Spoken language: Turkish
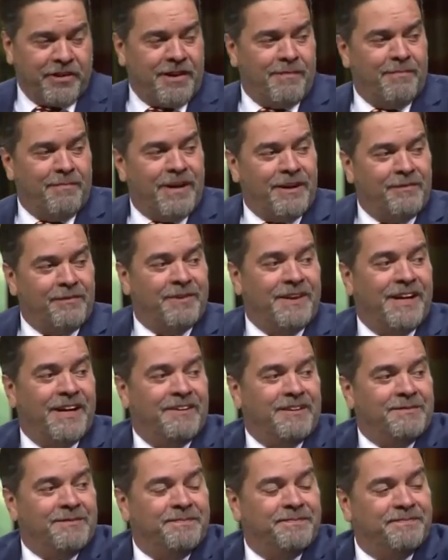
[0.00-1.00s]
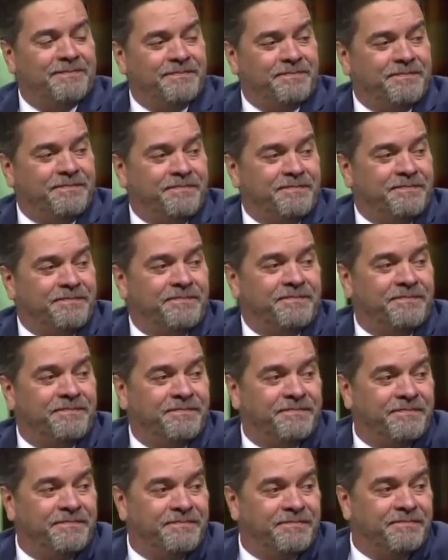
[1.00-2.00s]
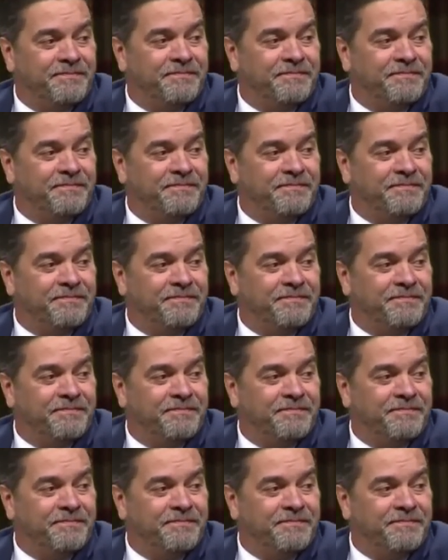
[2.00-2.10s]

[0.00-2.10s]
şey yapmayalım diye. Yok ben e, senin e,